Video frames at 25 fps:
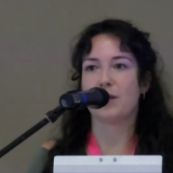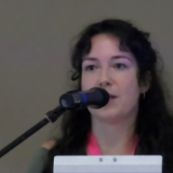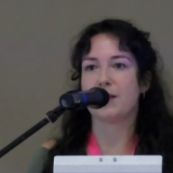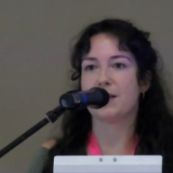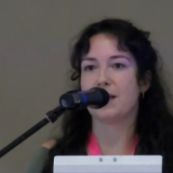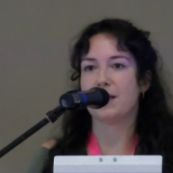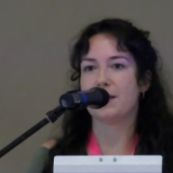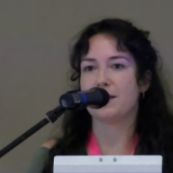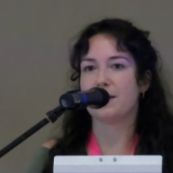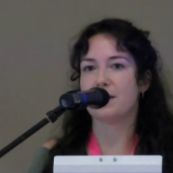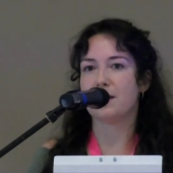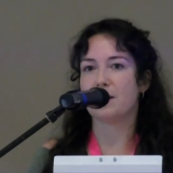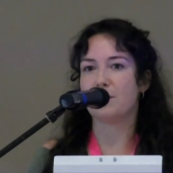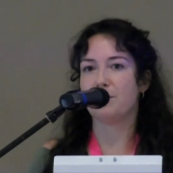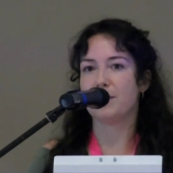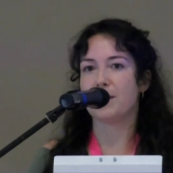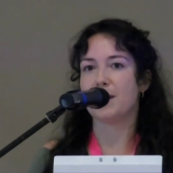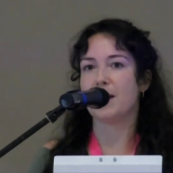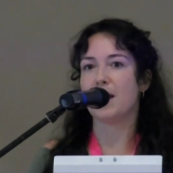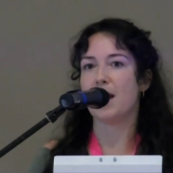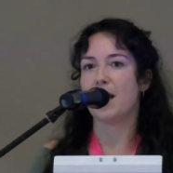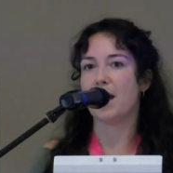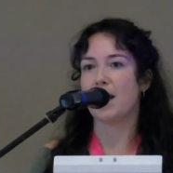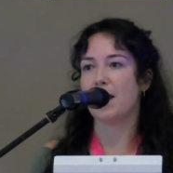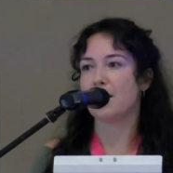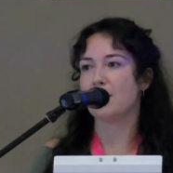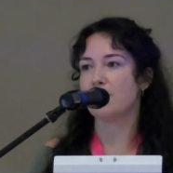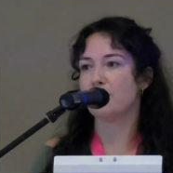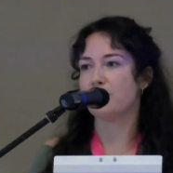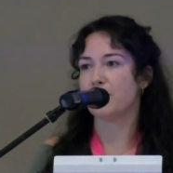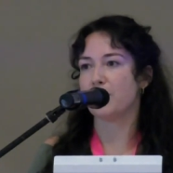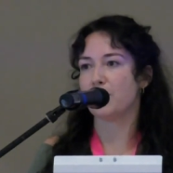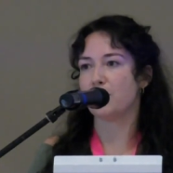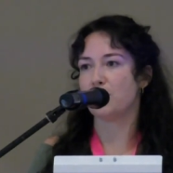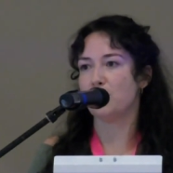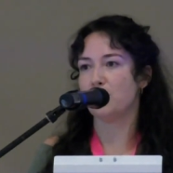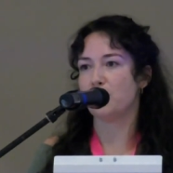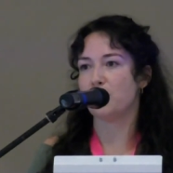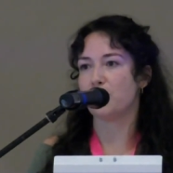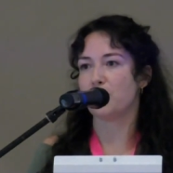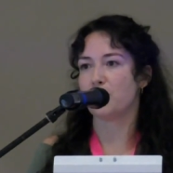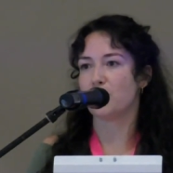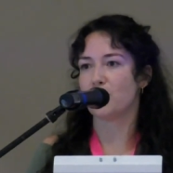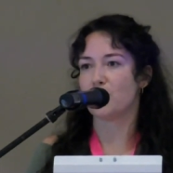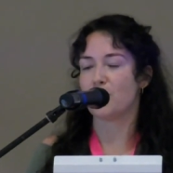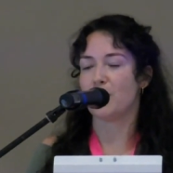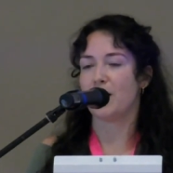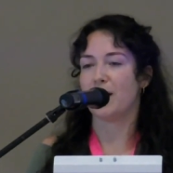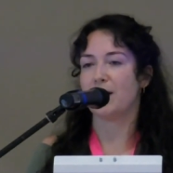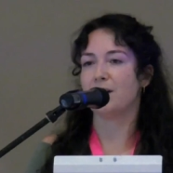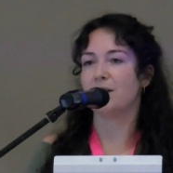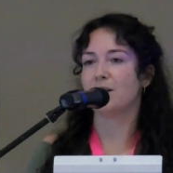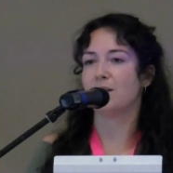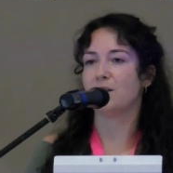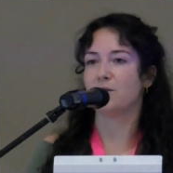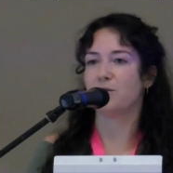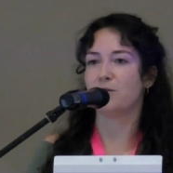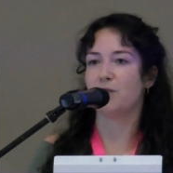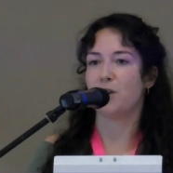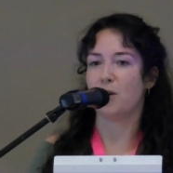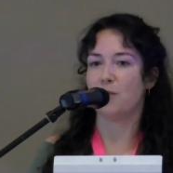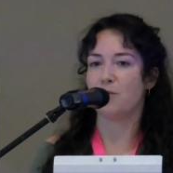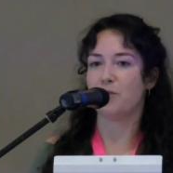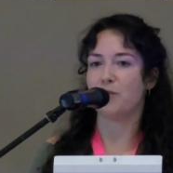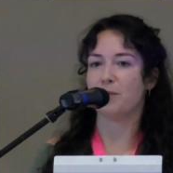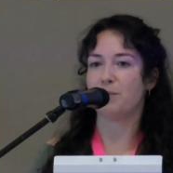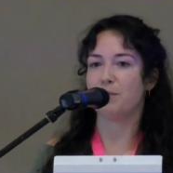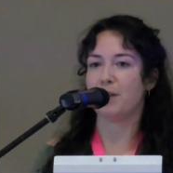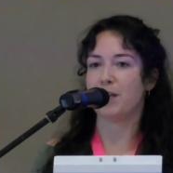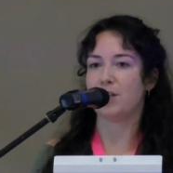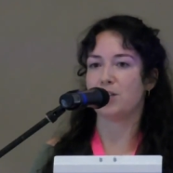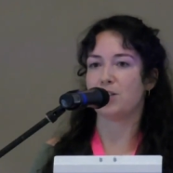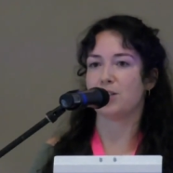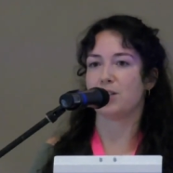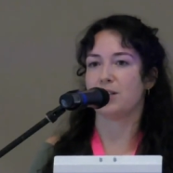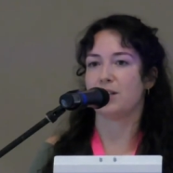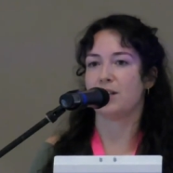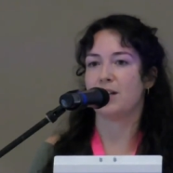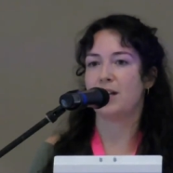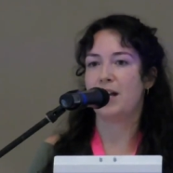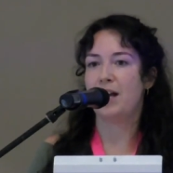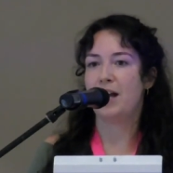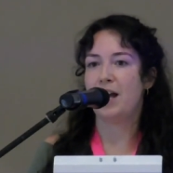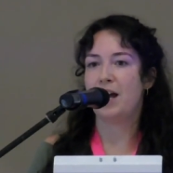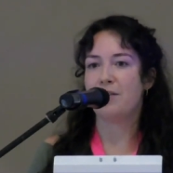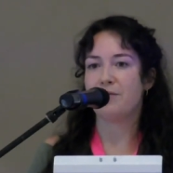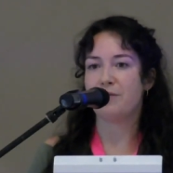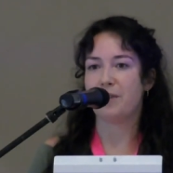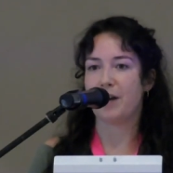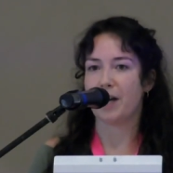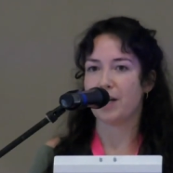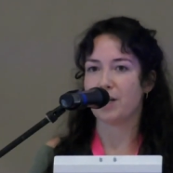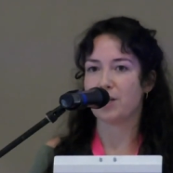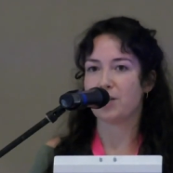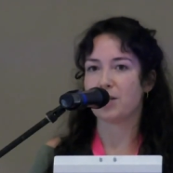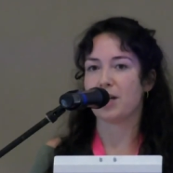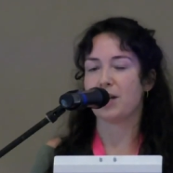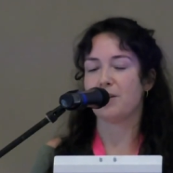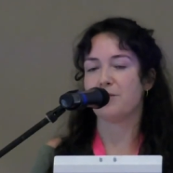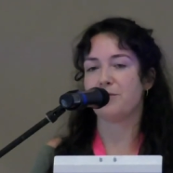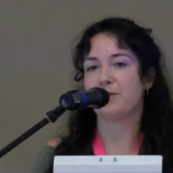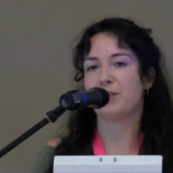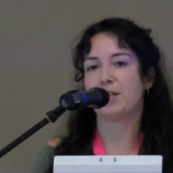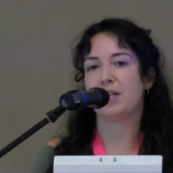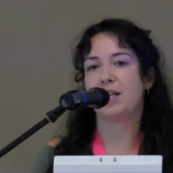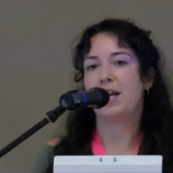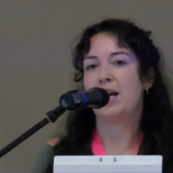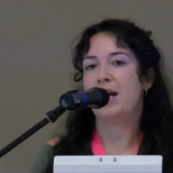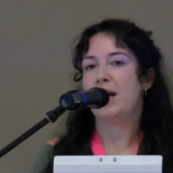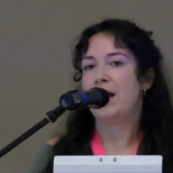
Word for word: Das heißt, es gibt sehr enge Verknüpfungen zu anderen Formen von Menschenfeindschaft.